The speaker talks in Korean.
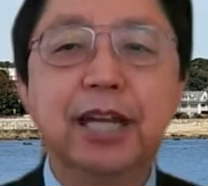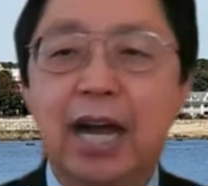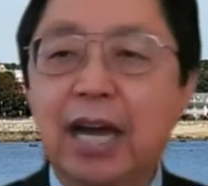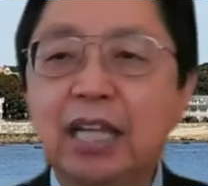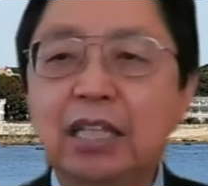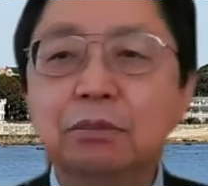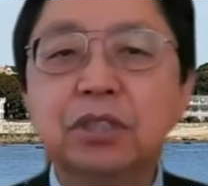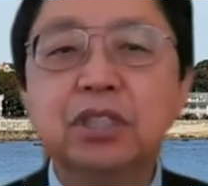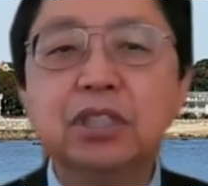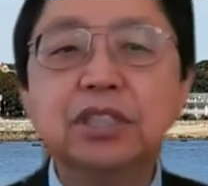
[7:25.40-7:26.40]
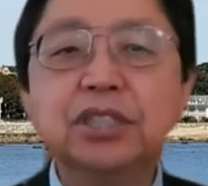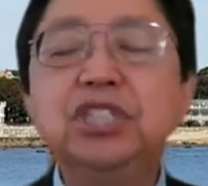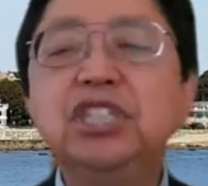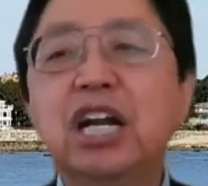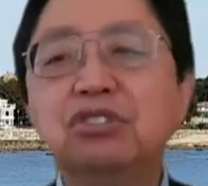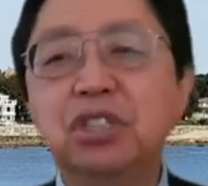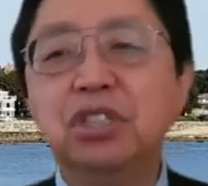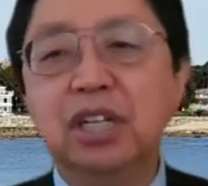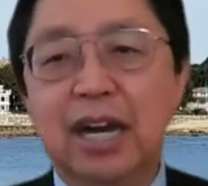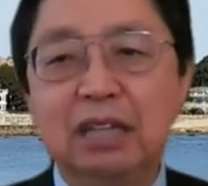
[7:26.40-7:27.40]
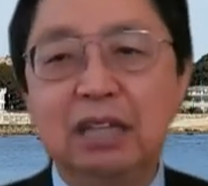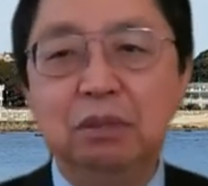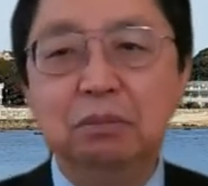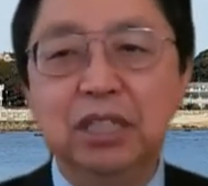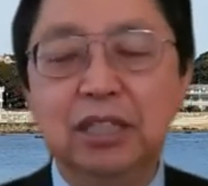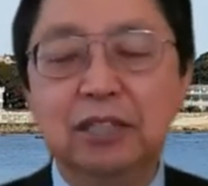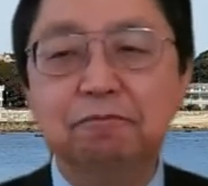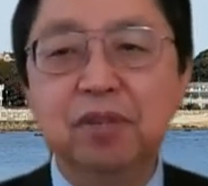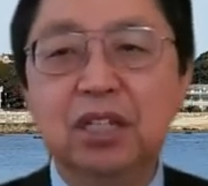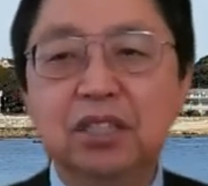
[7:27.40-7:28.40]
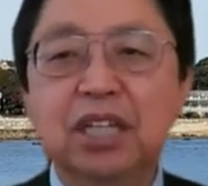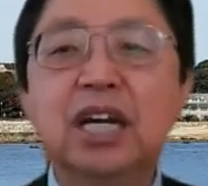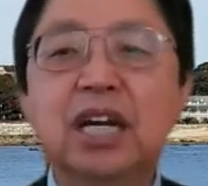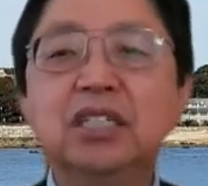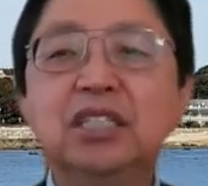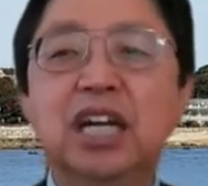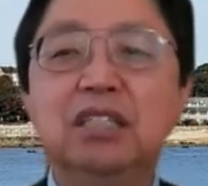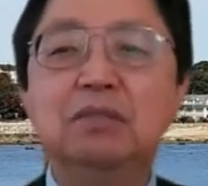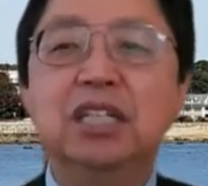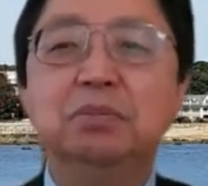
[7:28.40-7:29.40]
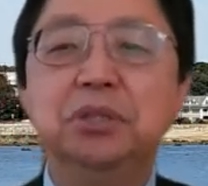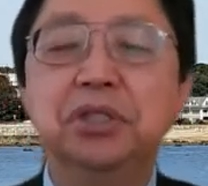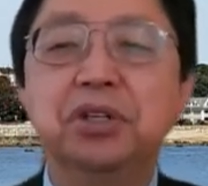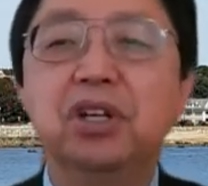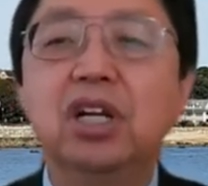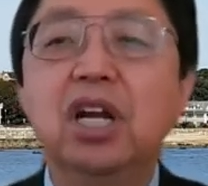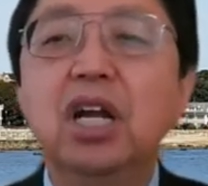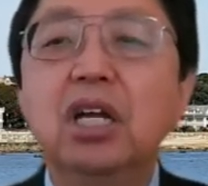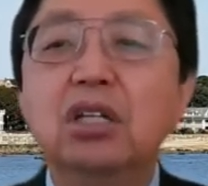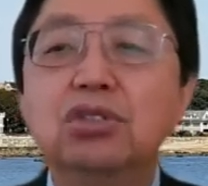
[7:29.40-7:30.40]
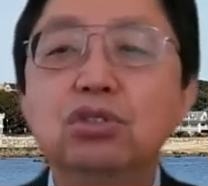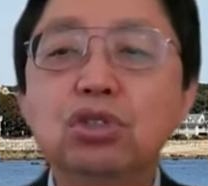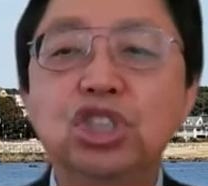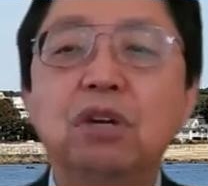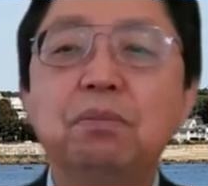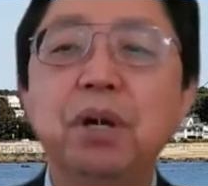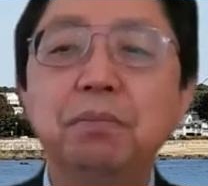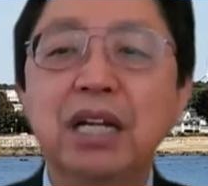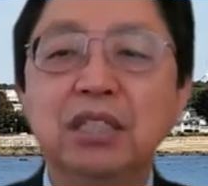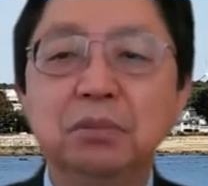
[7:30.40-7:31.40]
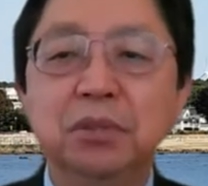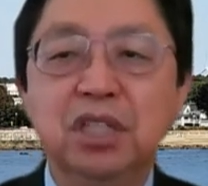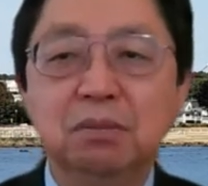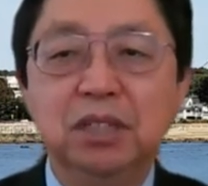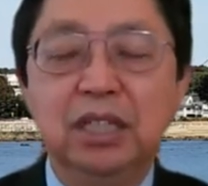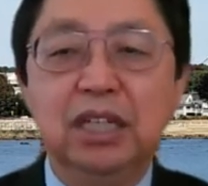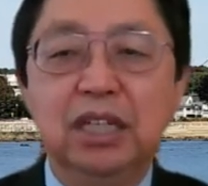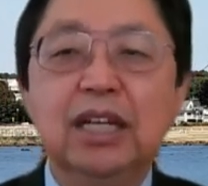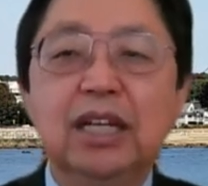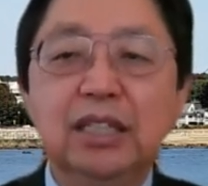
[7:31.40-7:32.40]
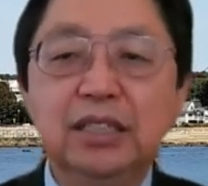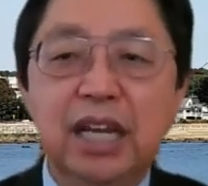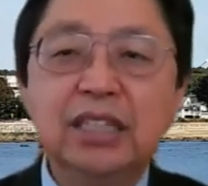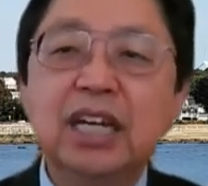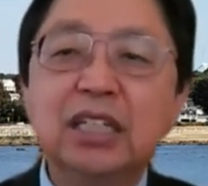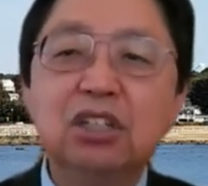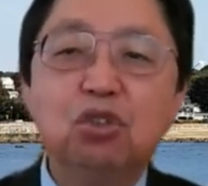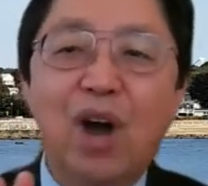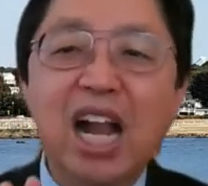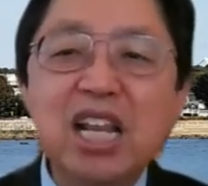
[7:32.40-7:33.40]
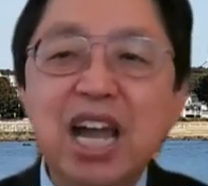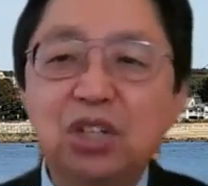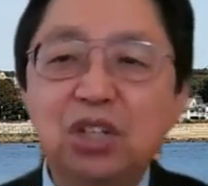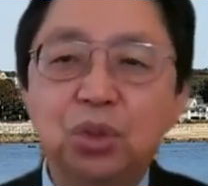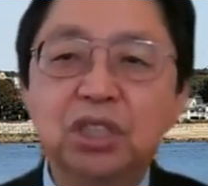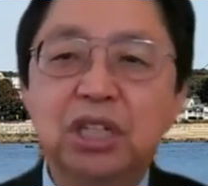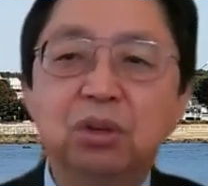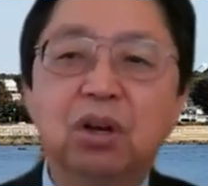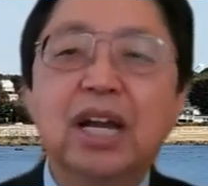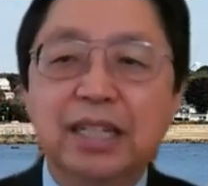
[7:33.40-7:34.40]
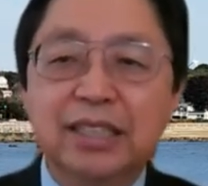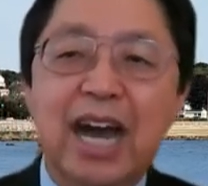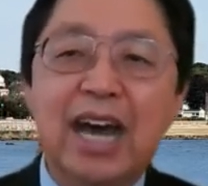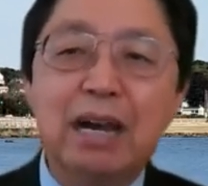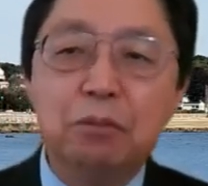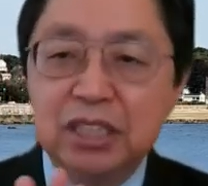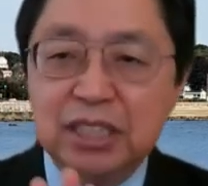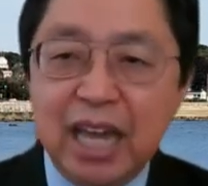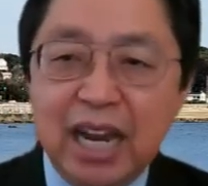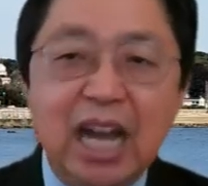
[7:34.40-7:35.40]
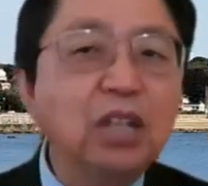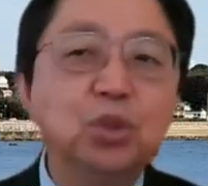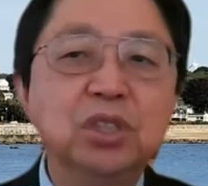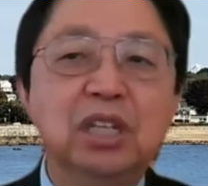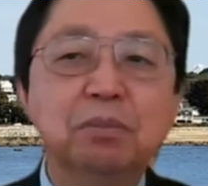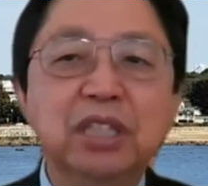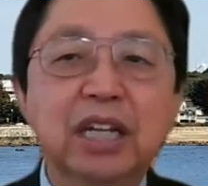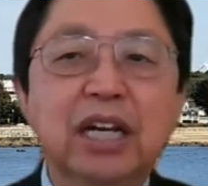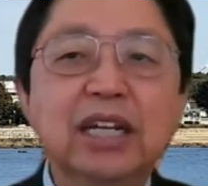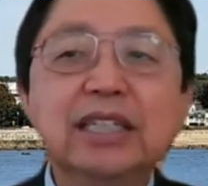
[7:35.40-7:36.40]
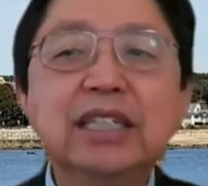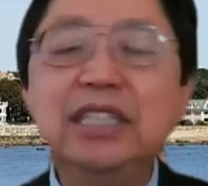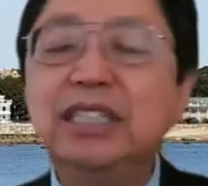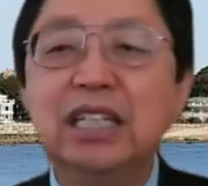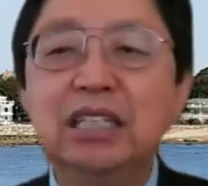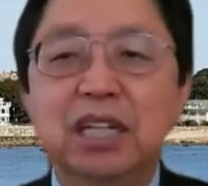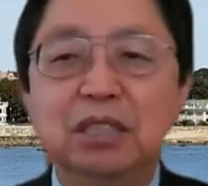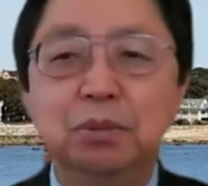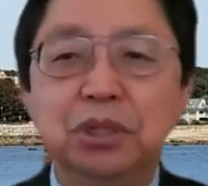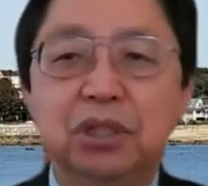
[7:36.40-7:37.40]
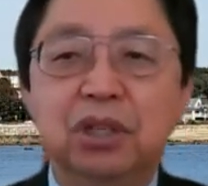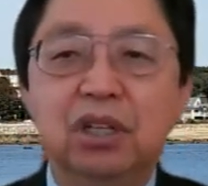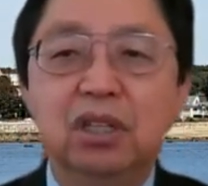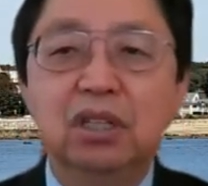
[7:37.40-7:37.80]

하나님은 의지할 수 있는 하나님입니다. 세상 의지하지 마십시오. 수천 번 말씀드렸습니다. 세상은 관리할 존재고 사람은 사랑할 존재입니다. 의지하지 마십시오.